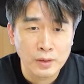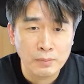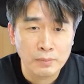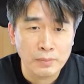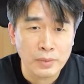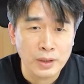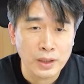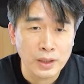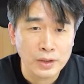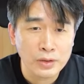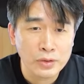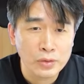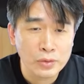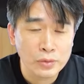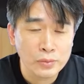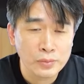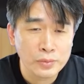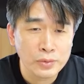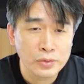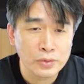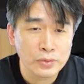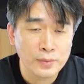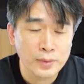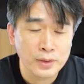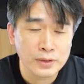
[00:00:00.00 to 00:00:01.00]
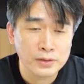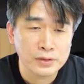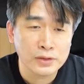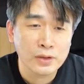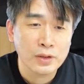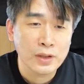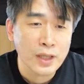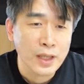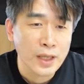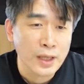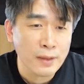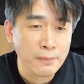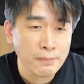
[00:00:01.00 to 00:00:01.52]
바이오비움에서
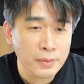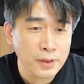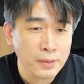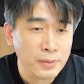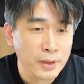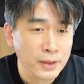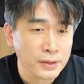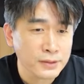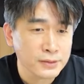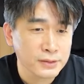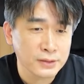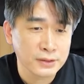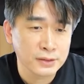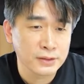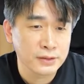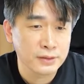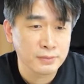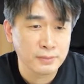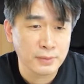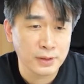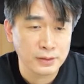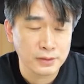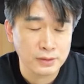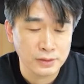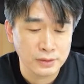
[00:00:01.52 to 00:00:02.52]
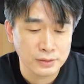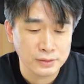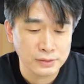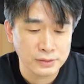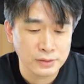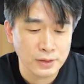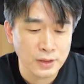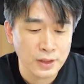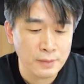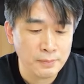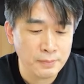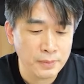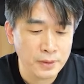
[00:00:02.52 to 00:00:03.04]
해피박스를
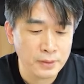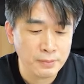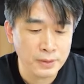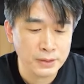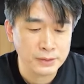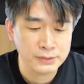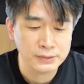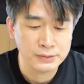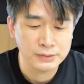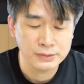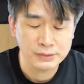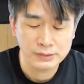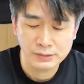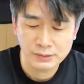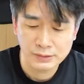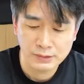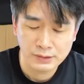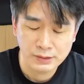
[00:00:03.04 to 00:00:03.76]
만들었어요. 해피박스.